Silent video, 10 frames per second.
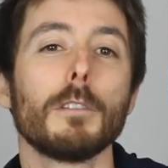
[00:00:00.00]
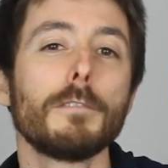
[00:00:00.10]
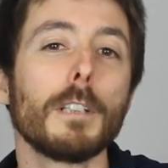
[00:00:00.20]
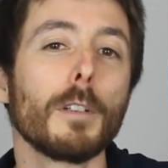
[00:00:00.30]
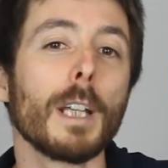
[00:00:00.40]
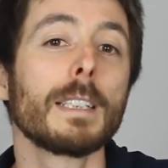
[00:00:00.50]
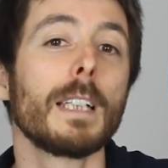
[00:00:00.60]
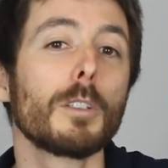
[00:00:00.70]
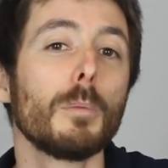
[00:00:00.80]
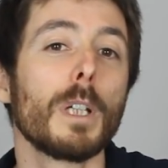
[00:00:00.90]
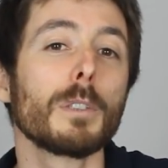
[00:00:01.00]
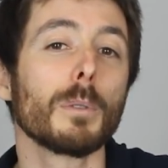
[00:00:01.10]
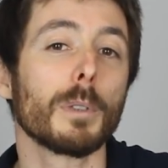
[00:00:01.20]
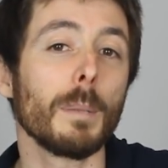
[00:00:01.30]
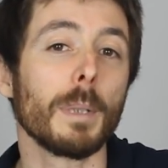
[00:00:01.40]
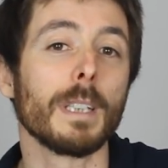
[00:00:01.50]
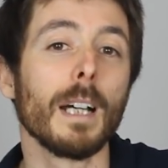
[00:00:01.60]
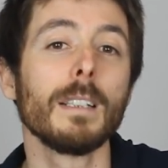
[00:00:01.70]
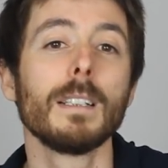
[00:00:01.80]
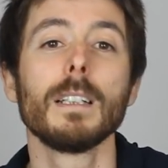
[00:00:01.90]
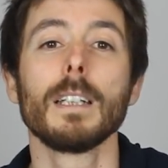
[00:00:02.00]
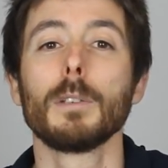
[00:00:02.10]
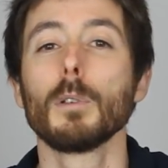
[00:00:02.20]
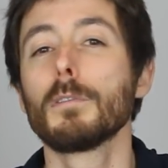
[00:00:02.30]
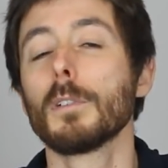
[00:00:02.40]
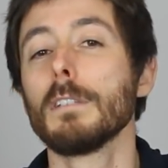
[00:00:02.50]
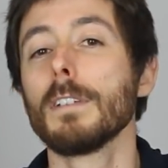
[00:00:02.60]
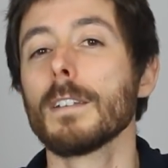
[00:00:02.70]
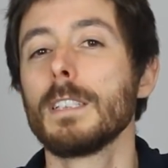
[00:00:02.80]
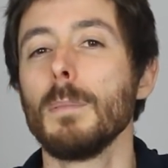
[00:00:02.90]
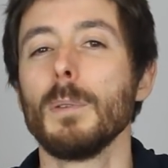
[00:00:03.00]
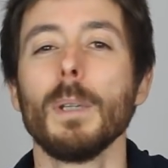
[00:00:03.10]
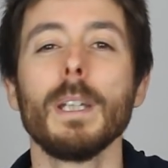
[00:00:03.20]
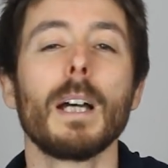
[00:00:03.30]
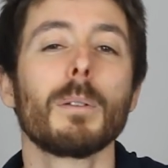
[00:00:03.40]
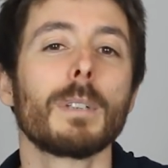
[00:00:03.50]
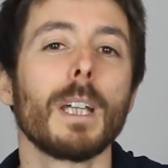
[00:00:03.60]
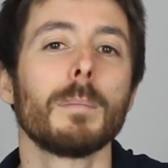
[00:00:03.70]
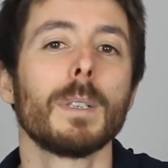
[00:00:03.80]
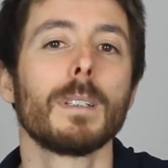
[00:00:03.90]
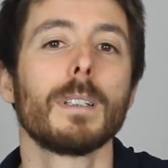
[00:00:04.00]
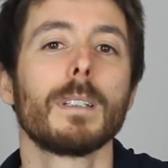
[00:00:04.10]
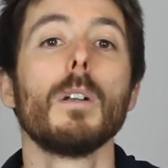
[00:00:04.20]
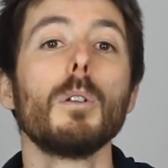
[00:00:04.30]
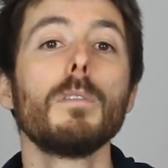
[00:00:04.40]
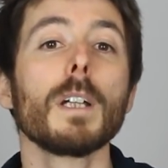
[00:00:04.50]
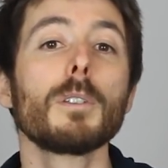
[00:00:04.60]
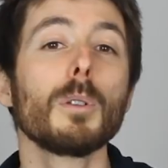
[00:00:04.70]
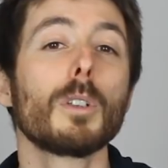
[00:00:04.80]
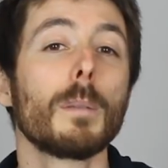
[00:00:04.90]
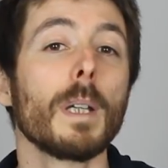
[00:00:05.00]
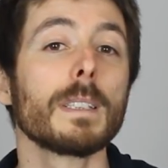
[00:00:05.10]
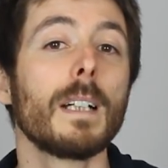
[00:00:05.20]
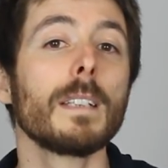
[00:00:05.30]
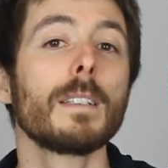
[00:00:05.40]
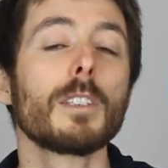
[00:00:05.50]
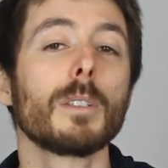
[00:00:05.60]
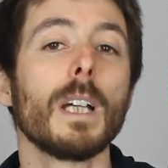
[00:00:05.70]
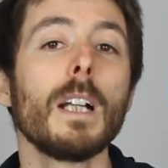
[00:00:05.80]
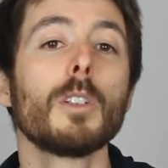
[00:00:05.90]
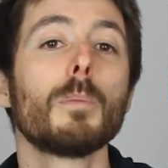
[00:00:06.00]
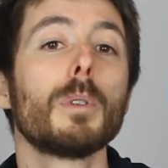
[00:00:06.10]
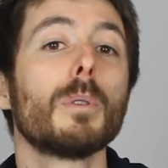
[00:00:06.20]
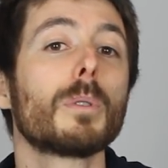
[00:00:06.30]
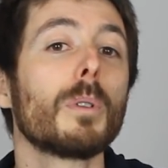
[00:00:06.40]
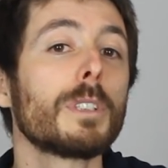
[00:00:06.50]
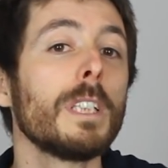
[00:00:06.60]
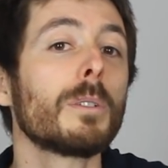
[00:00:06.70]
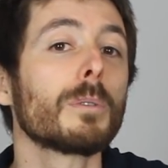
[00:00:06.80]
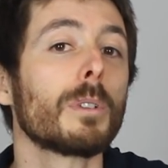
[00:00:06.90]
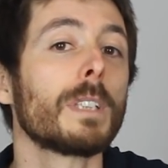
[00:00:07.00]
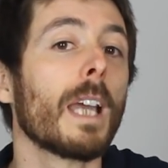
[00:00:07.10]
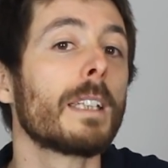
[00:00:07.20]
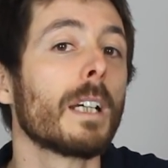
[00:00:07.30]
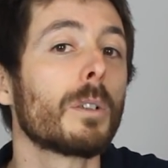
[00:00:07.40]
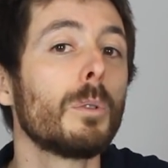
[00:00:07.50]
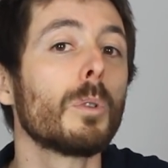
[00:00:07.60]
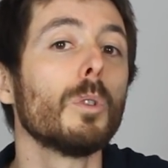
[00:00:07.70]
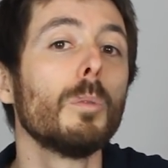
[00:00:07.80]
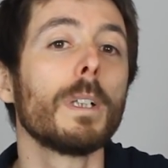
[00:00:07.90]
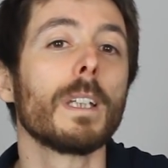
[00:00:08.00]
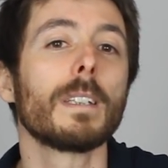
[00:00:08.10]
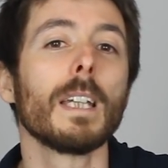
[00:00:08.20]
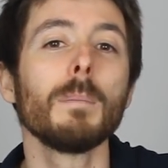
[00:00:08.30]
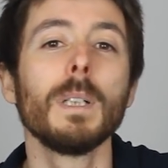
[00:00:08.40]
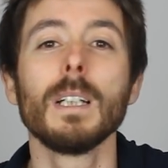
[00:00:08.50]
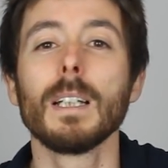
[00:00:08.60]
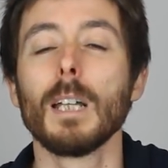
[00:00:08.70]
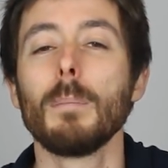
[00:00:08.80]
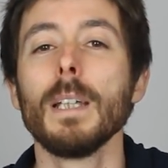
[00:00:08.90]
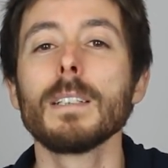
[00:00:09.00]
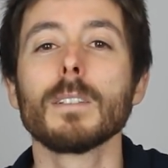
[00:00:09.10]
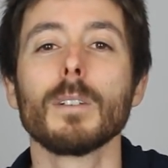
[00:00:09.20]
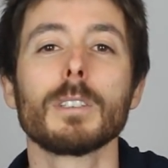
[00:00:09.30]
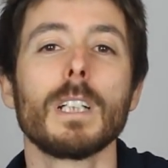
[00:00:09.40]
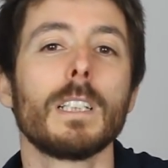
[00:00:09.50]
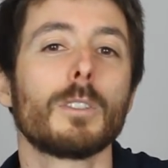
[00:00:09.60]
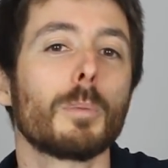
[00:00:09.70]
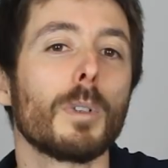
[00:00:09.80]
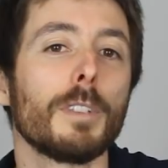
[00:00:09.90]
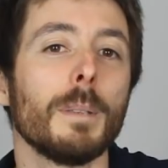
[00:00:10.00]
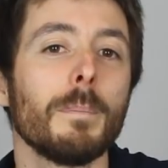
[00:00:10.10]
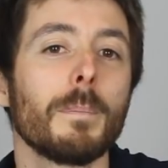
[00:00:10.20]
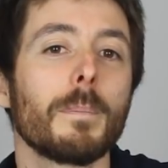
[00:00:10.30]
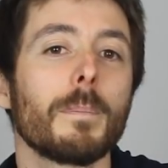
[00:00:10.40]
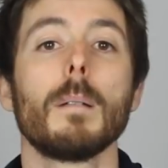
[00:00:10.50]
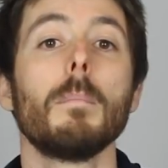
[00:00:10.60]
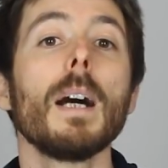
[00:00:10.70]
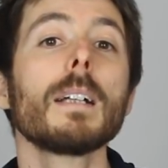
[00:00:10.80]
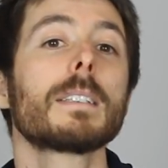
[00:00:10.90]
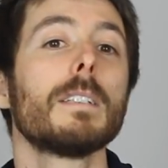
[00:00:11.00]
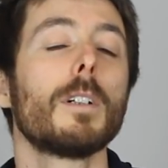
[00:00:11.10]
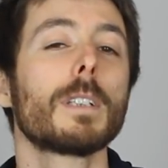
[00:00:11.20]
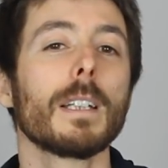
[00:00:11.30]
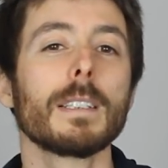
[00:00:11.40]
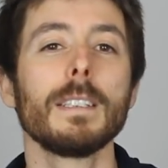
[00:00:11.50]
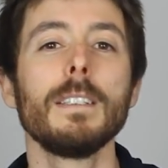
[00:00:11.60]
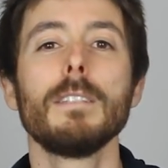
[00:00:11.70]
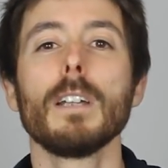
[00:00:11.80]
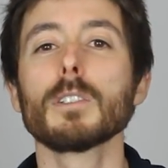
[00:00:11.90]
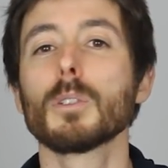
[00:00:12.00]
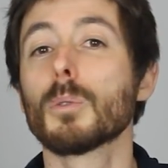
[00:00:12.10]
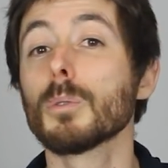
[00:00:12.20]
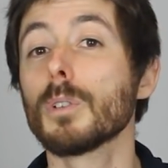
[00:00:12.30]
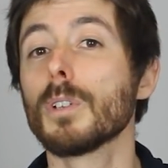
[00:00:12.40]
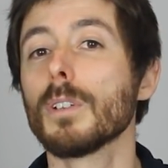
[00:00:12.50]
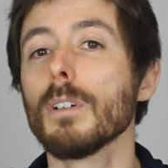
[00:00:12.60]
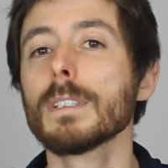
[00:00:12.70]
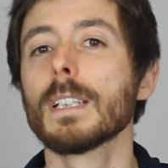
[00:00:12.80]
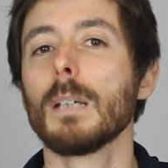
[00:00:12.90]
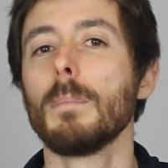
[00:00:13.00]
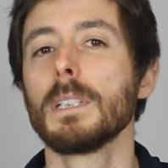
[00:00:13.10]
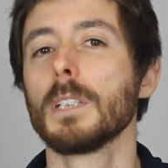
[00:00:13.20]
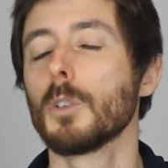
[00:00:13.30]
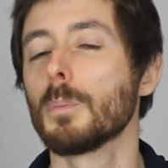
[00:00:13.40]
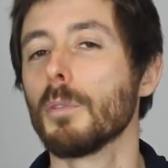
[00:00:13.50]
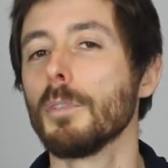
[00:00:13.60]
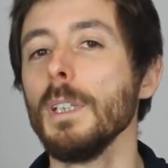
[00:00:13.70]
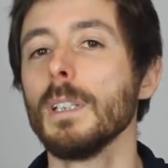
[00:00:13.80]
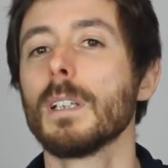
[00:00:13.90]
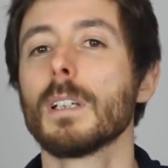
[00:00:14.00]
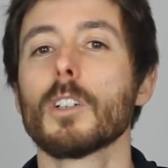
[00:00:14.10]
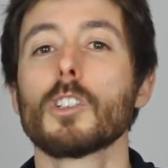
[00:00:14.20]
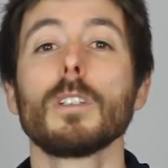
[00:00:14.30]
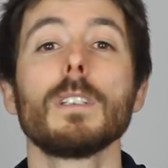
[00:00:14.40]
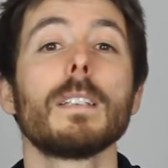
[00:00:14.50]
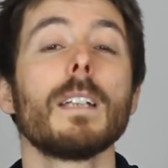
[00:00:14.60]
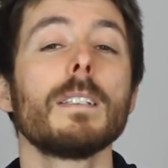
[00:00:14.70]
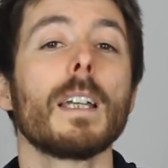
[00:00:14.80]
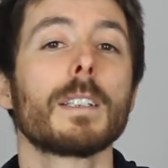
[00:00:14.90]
vont favoriser l'accumulation de capital et donc vont les faire diminuer à long terme. L'ouverture au commerce international ne peut donc aussi contrecarrer qu'à court ou moyen terme la baisse tendancielle des taux de profit. Marx évoque ainsi diverses contre-tendances à la baisse des taux de profit. J'en donne un dernier